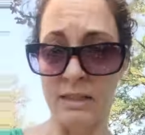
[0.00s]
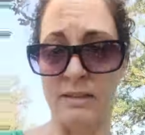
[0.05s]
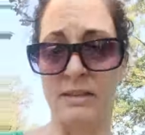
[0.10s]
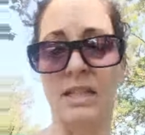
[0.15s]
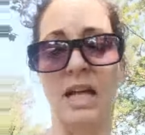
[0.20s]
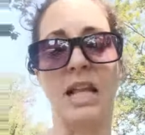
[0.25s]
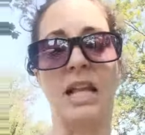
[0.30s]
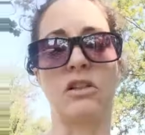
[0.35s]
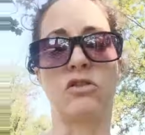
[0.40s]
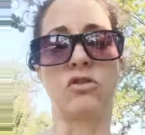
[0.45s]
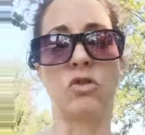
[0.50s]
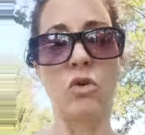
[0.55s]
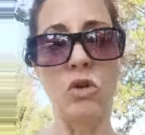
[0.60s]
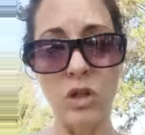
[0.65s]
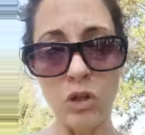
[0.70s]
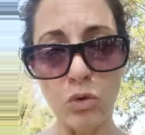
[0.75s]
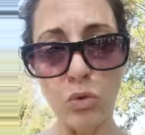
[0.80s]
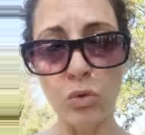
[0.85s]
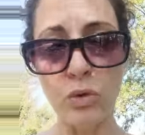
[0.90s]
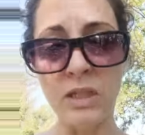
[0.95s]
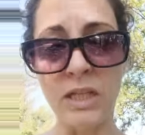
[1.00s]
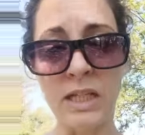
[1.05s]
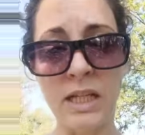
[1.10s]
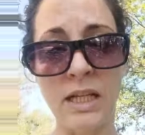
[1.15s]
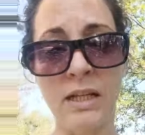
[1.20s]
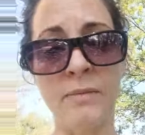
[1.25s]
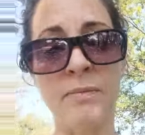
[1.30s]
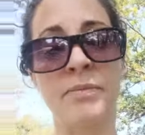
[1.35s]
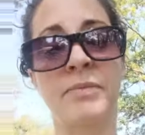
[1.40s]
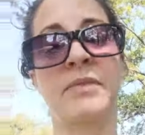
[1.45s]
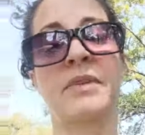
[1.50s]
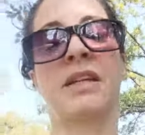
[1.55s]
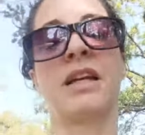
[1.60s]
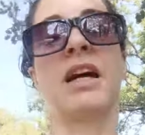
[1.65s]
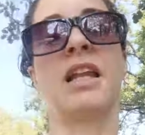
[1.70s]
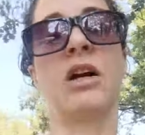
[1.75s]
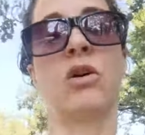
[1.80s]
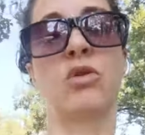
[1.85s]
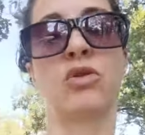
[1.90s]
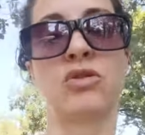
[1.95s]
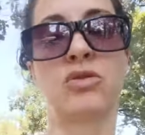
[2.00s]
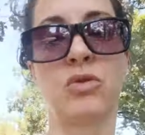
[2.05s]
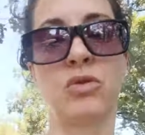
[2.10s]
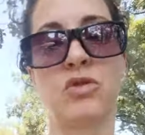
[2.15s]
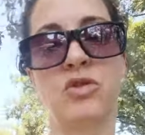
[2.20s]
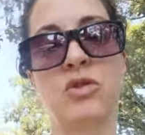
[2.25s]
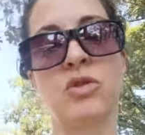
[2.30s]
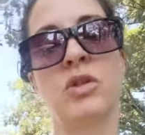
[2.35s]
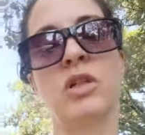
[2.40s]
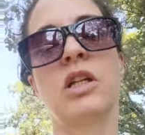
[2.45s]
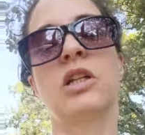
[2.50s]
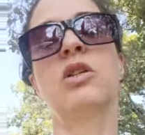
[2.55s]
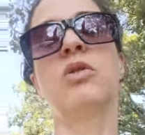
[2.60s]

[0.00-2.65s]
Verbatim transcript: dalla solitudine alla costruzione